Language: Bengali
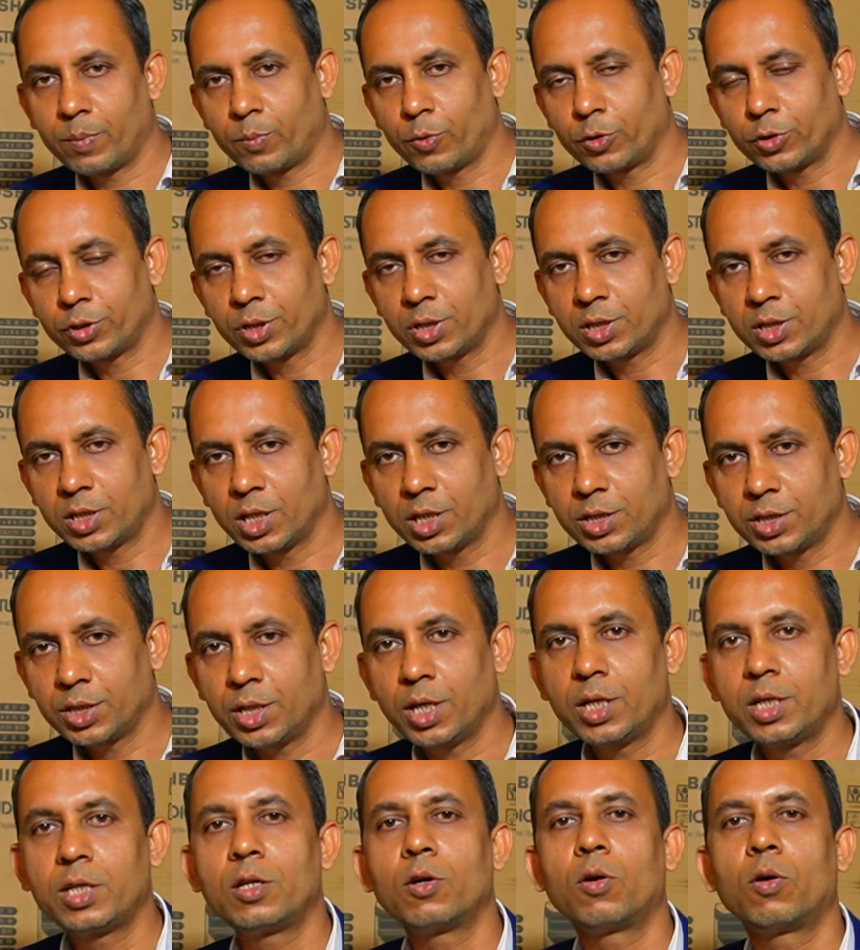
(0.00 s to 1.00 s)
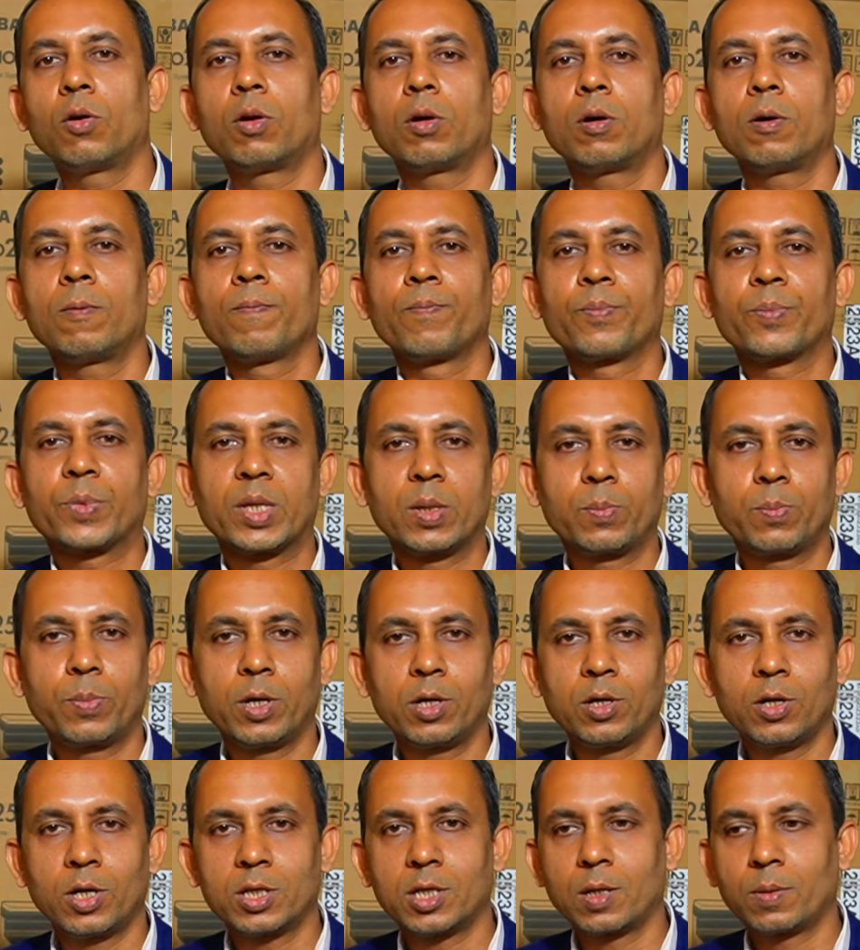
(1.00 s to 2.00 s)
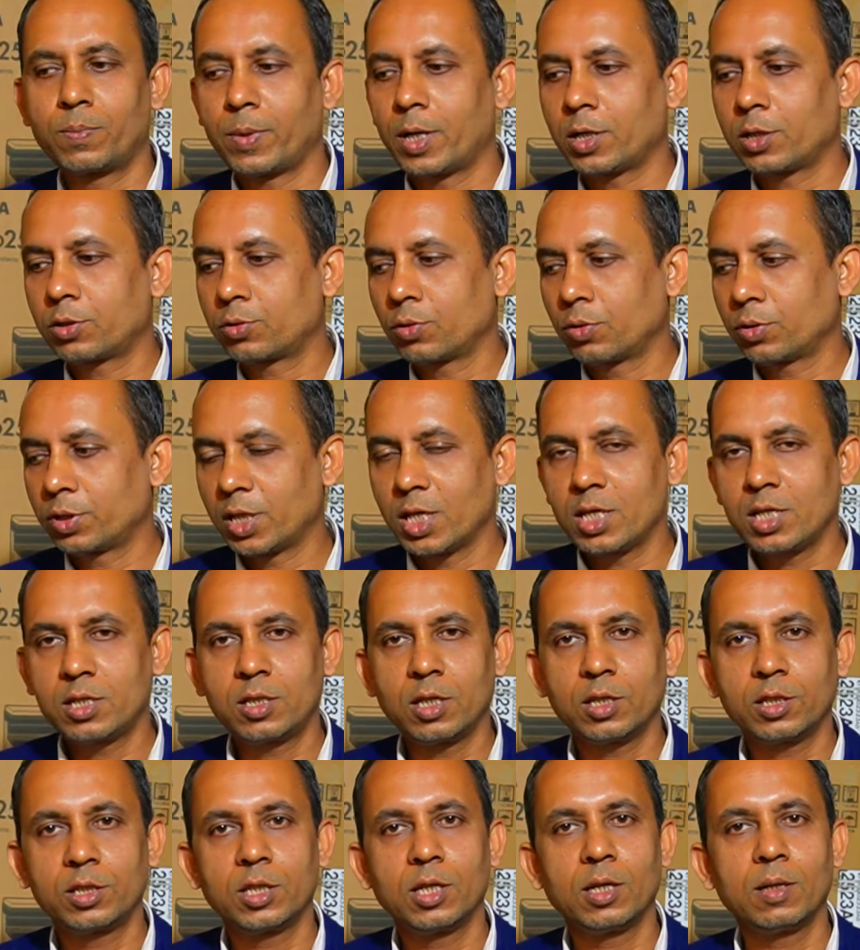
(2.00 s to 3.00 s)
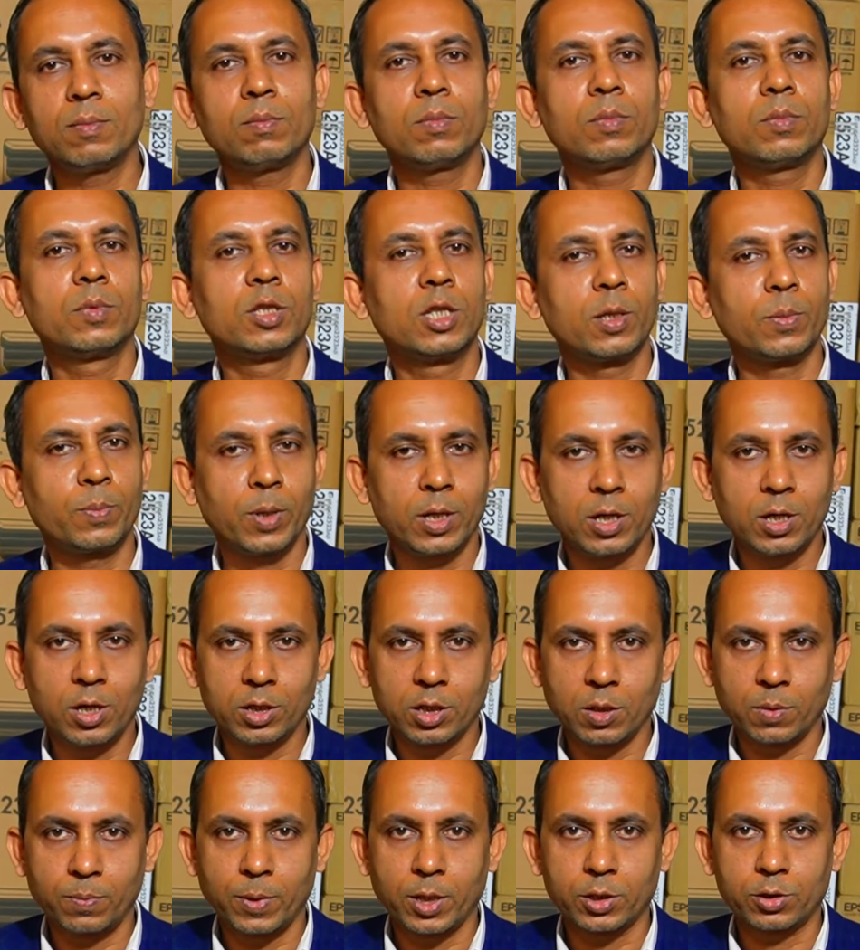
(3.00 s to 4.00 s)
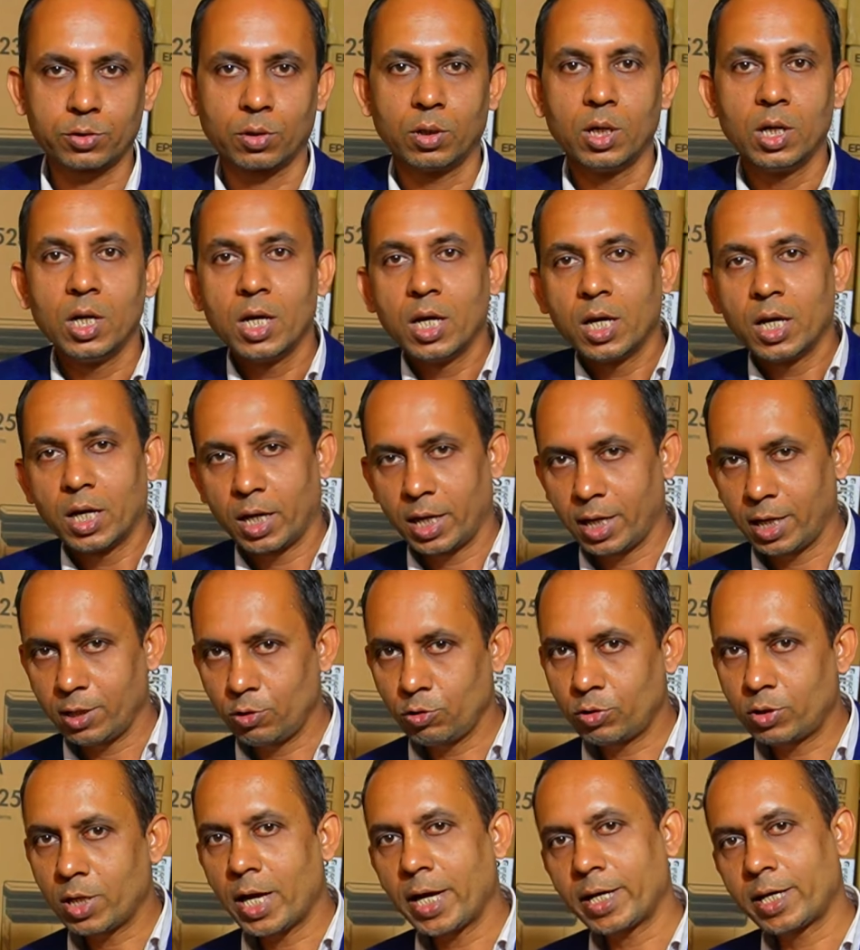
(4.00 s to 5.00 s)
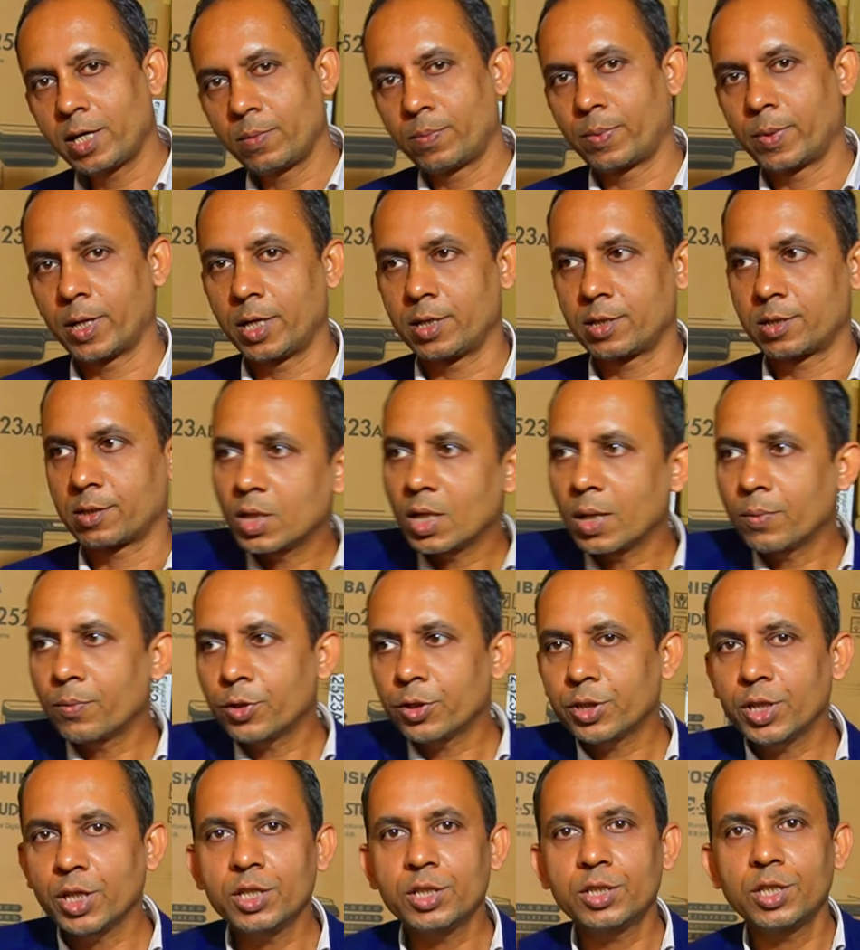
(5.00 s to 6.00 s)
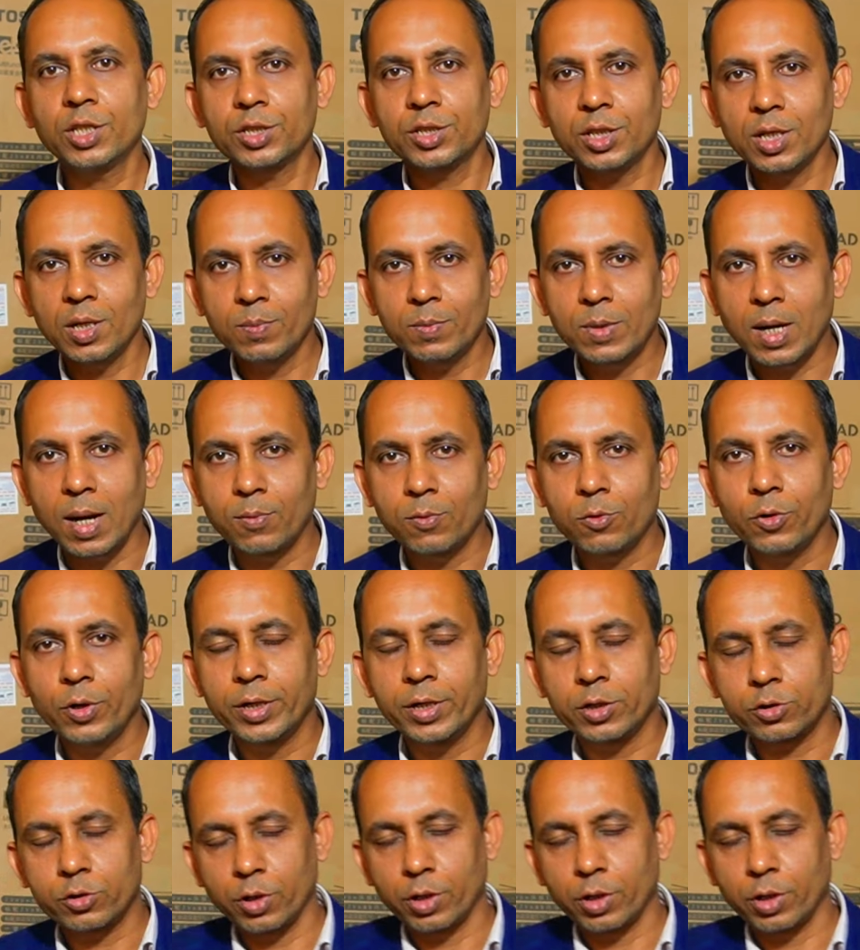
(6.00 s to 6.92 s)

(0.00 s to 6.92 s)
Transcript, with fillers: পঁচিশ তেইশ এডি হলো তিপ্পান্ন হাজার পাঁচশো তেইশ তেইশ এম তিপ্পান্ন হাজার পাঁচশো এই দুটো একই প্রাইস তারপর তেইশ তেইশ এম ডাব্লু এটা